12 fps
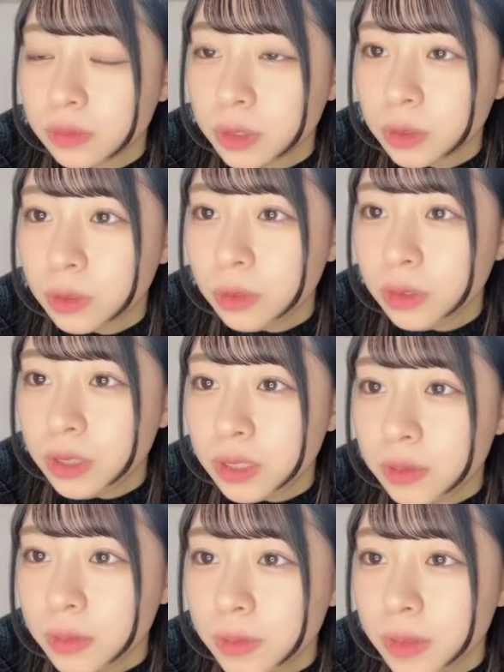心に
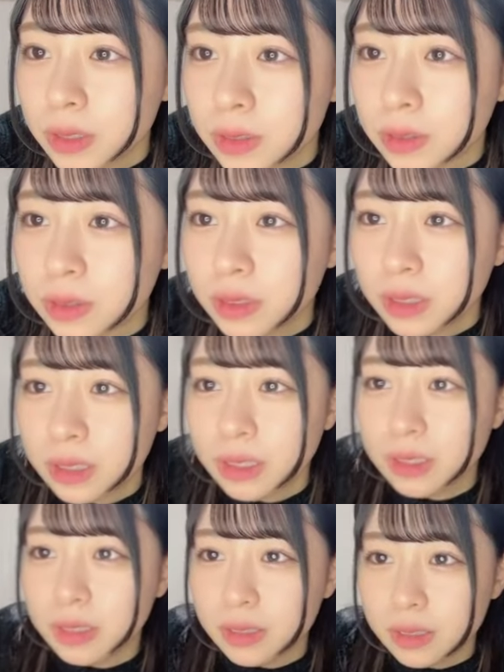しみます、えー、あ
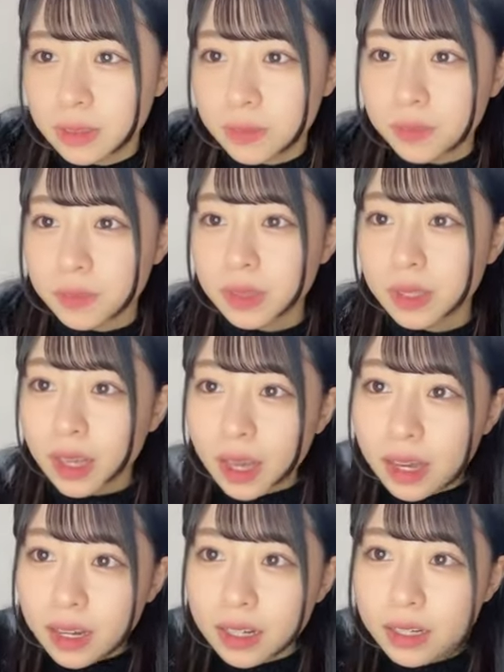
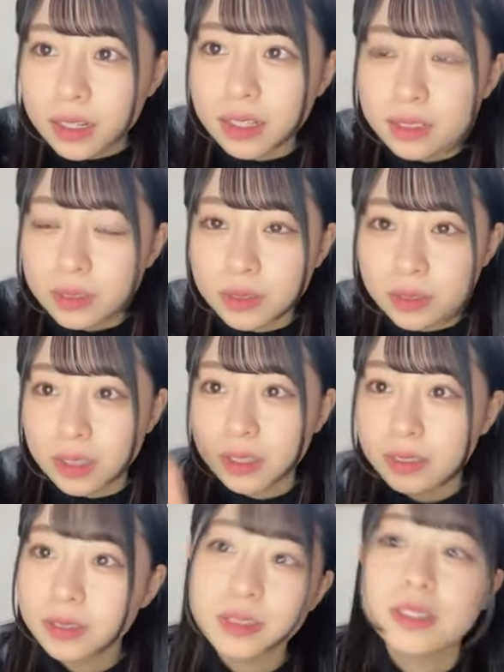ありがとうこれ
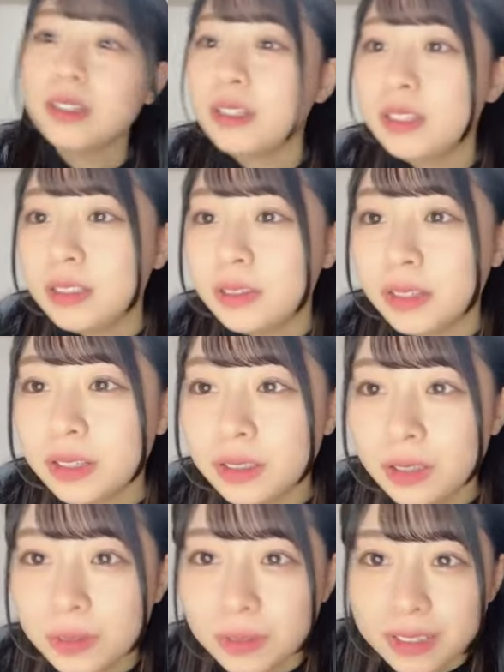泣く
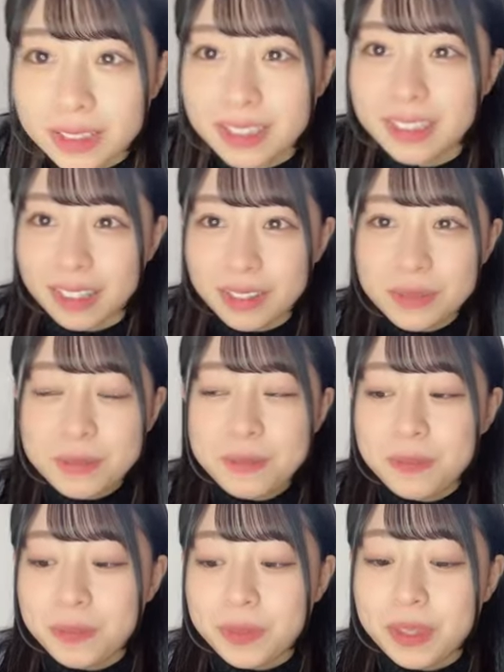と思ってた
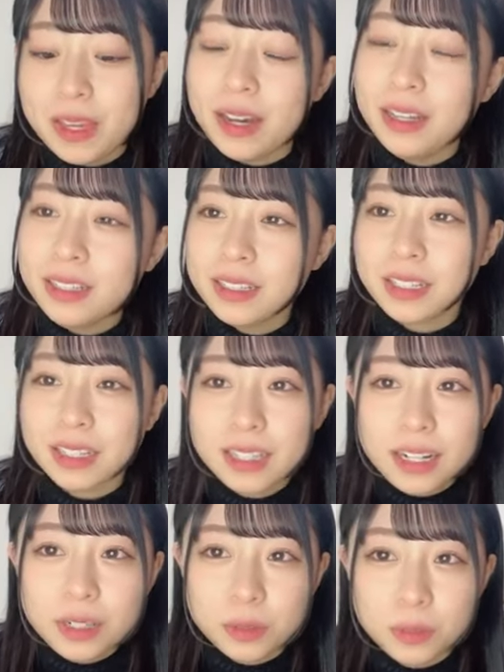いや花泣か
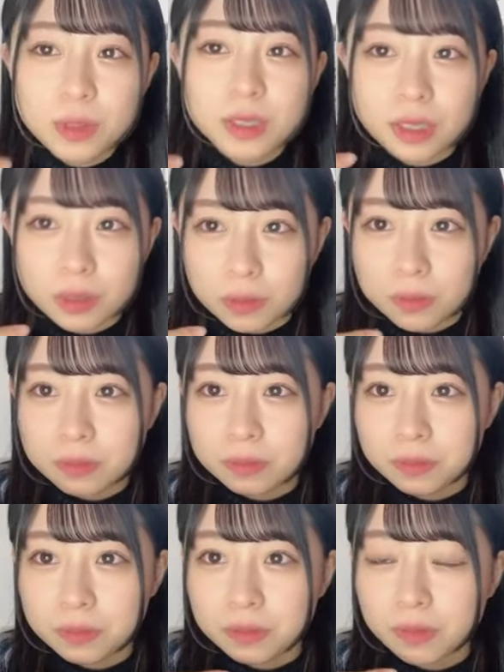ないと思ってたの
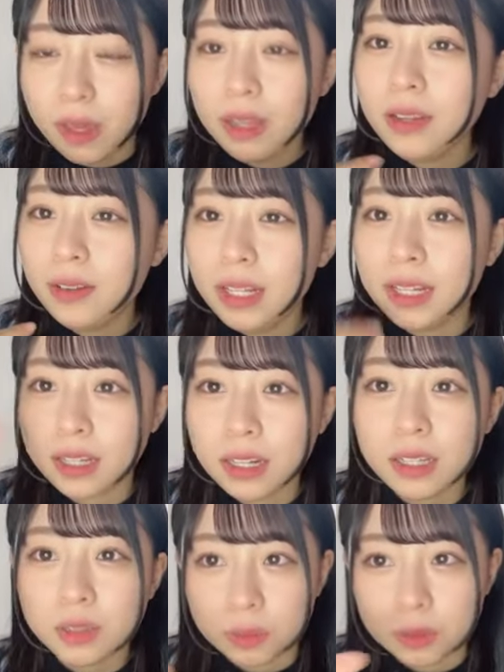花はなんかな
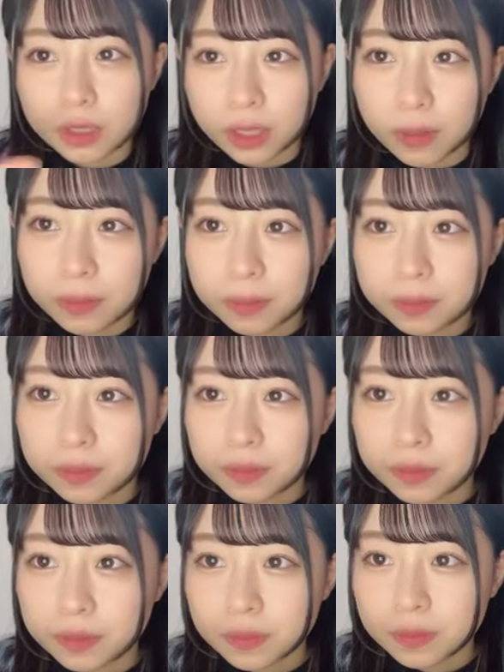いと思ってた
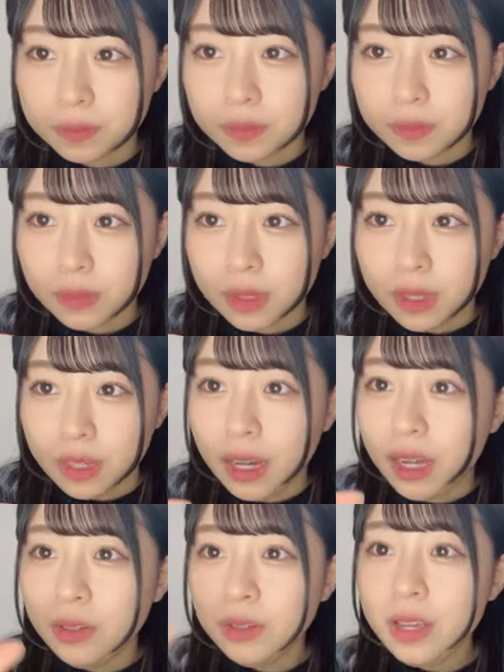
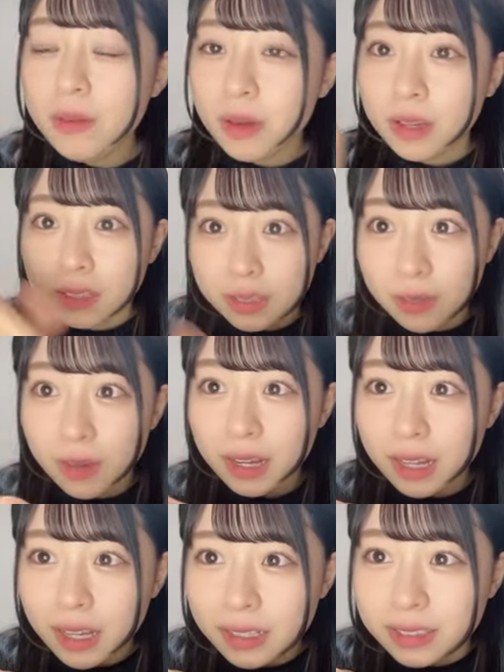あのゲームねわか
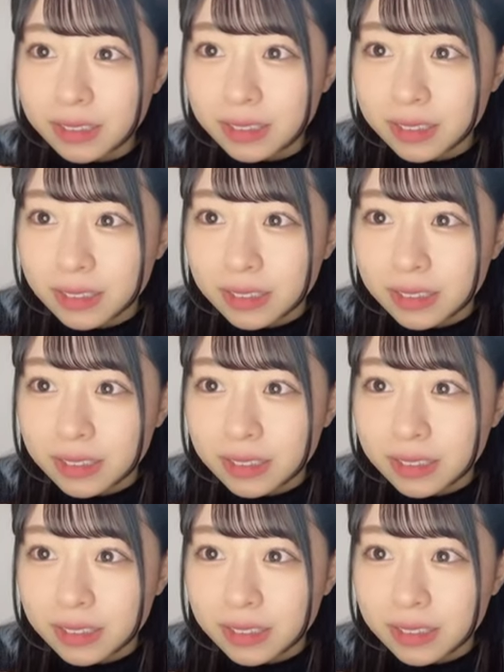る泣い